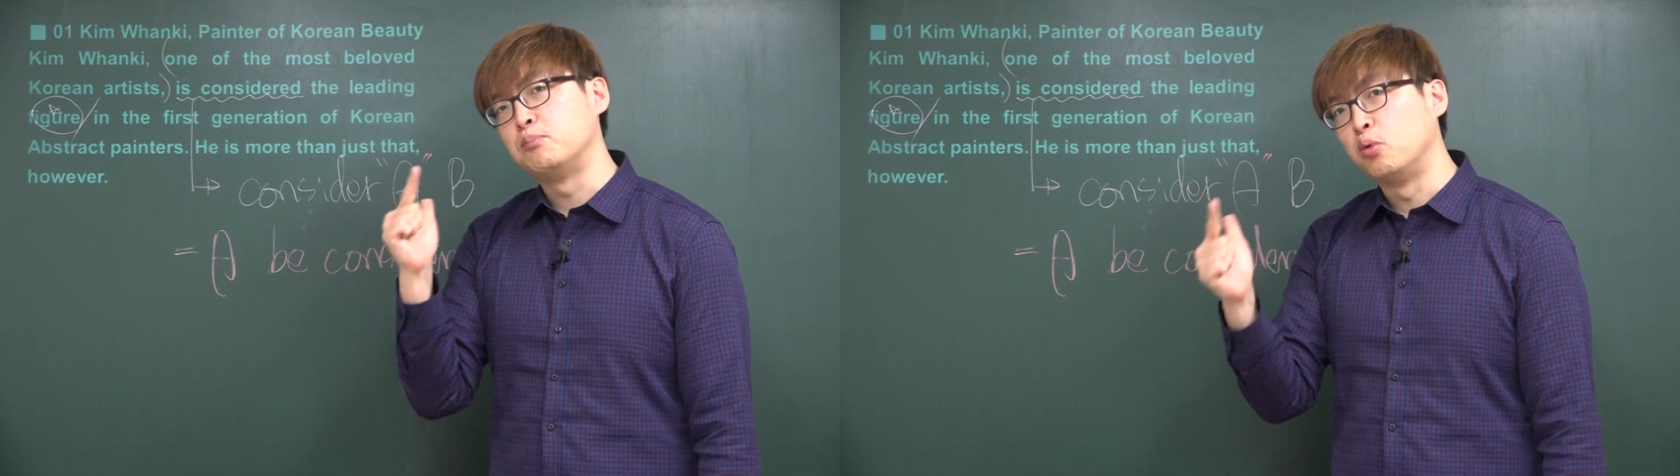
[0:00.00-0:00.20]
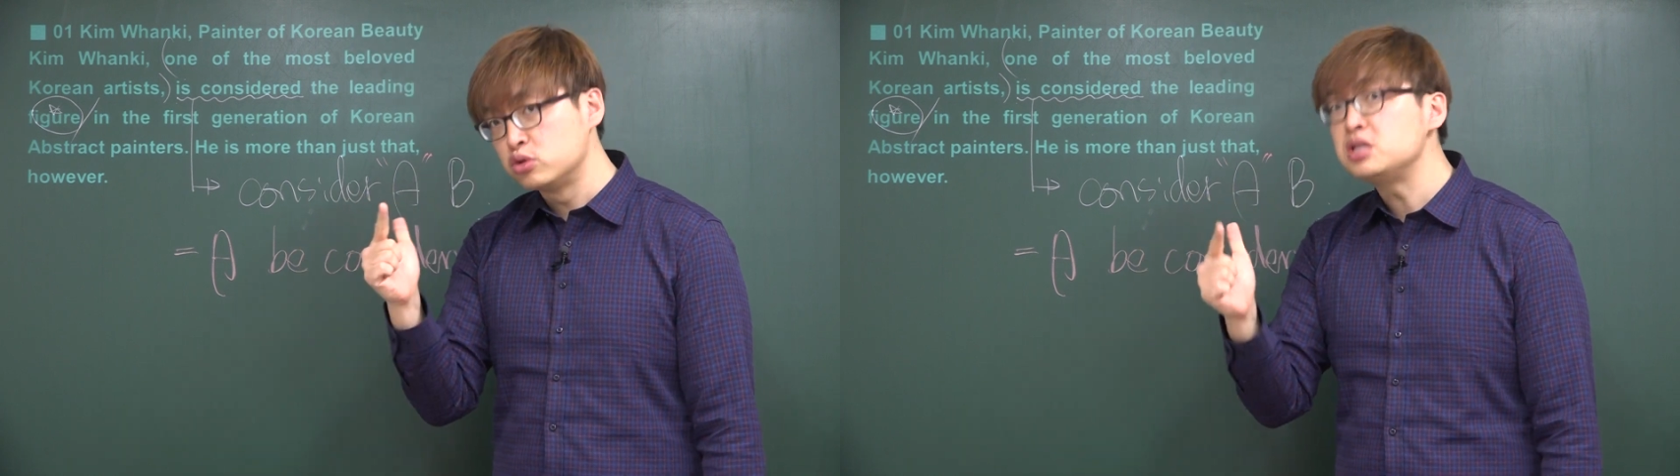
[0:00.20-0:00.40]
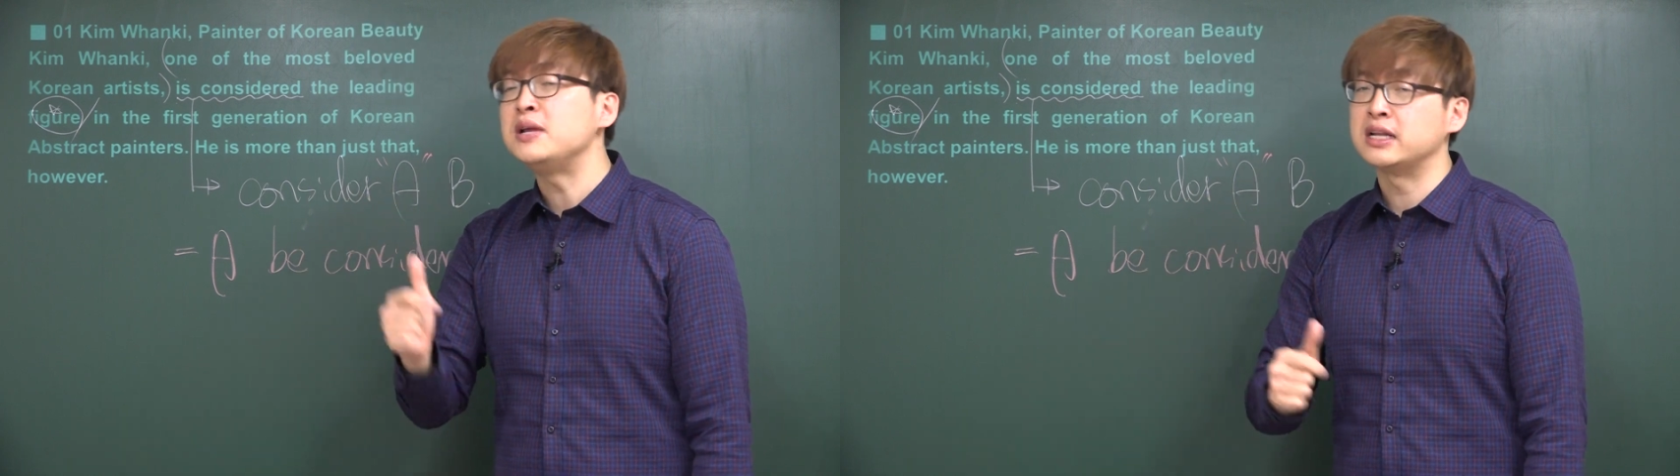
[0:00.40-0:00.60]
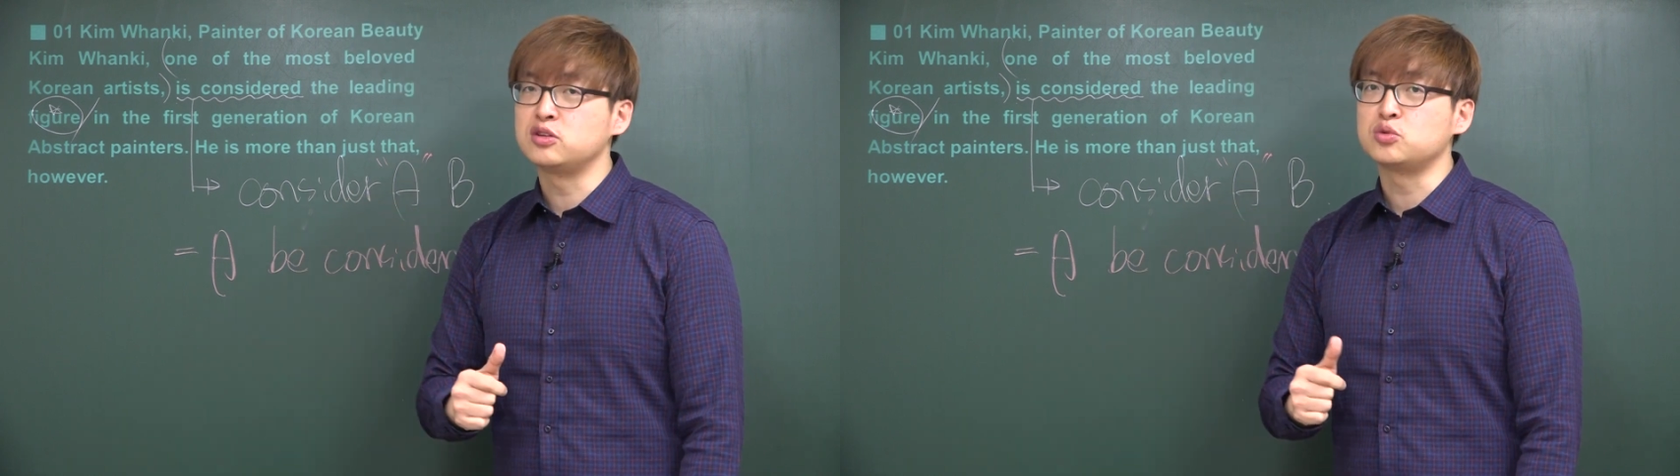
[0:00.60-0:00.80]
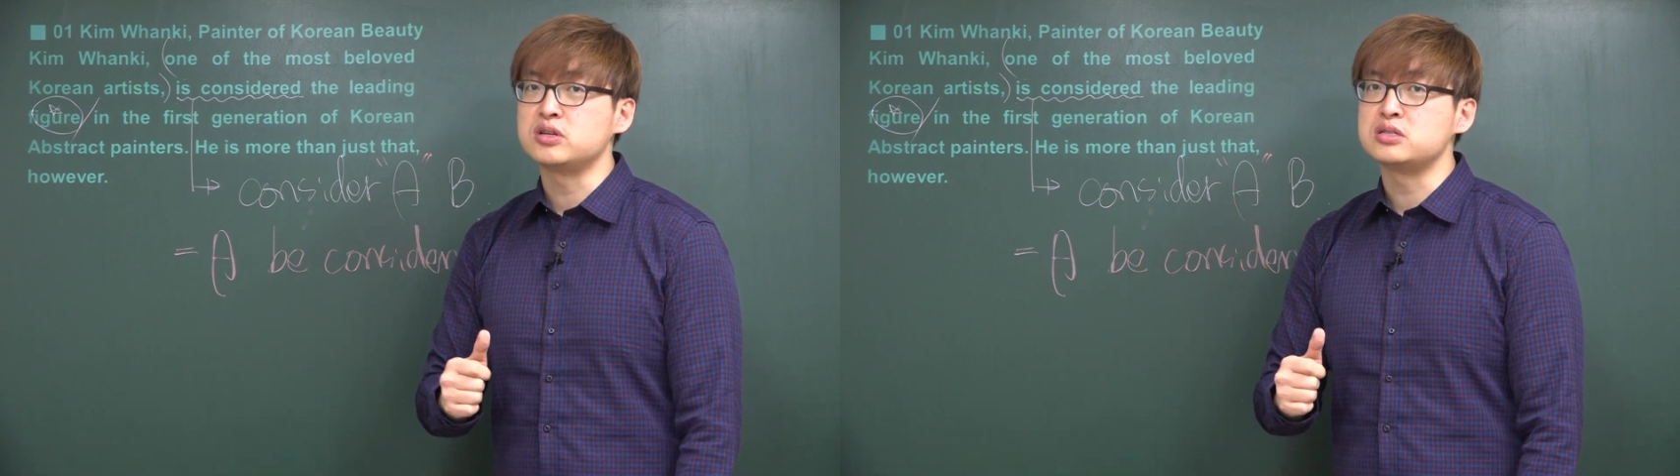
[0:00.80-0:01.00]
모습이란
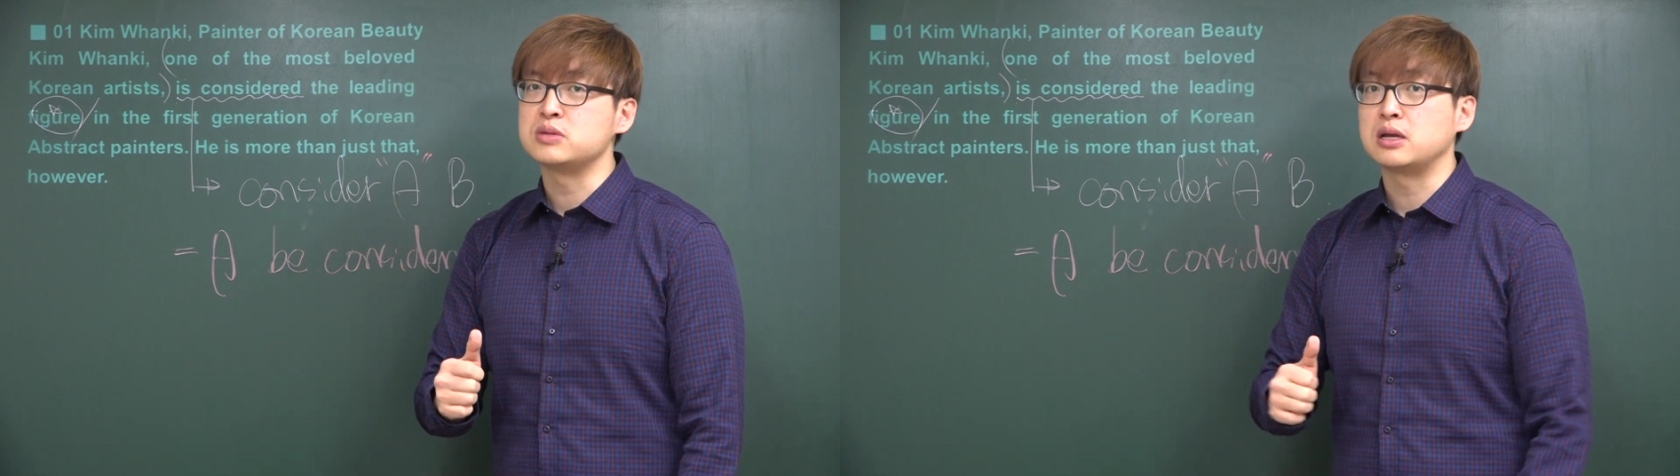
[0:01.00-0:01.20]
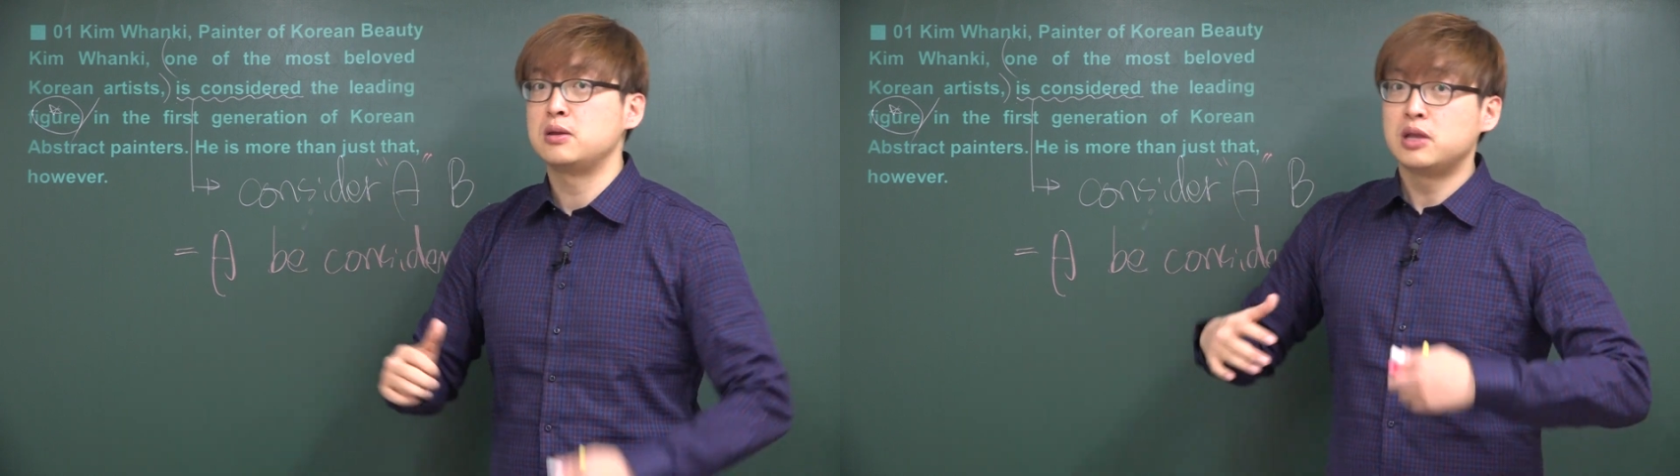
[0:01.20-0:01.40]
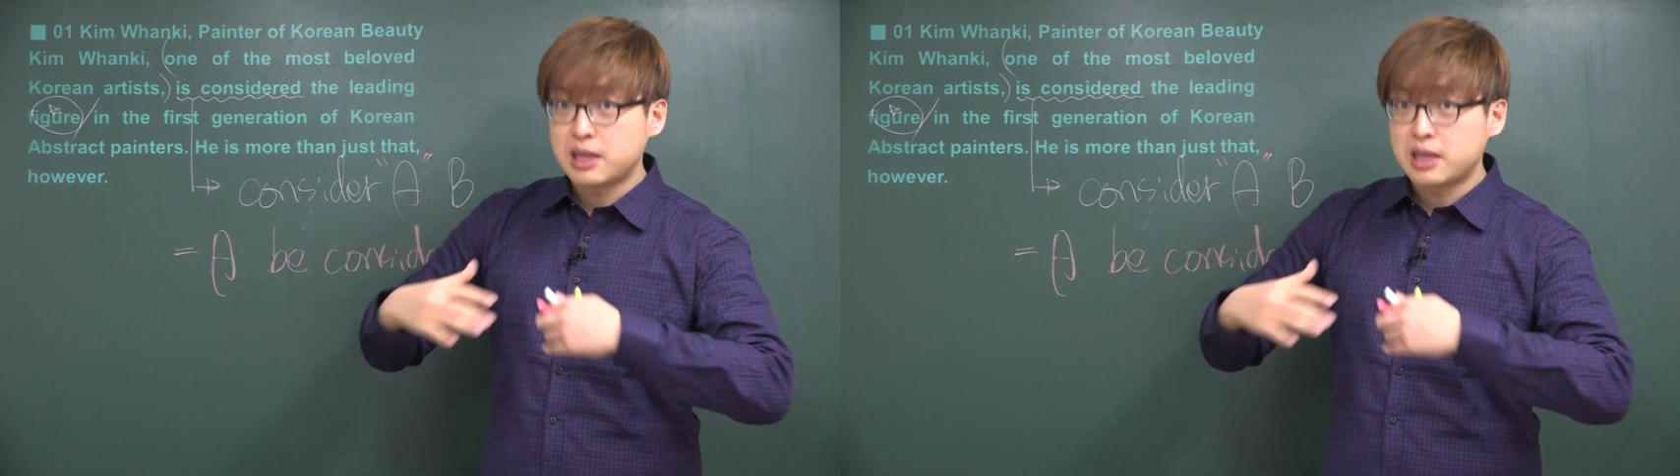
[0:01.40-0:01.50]
뜻도 있습니다.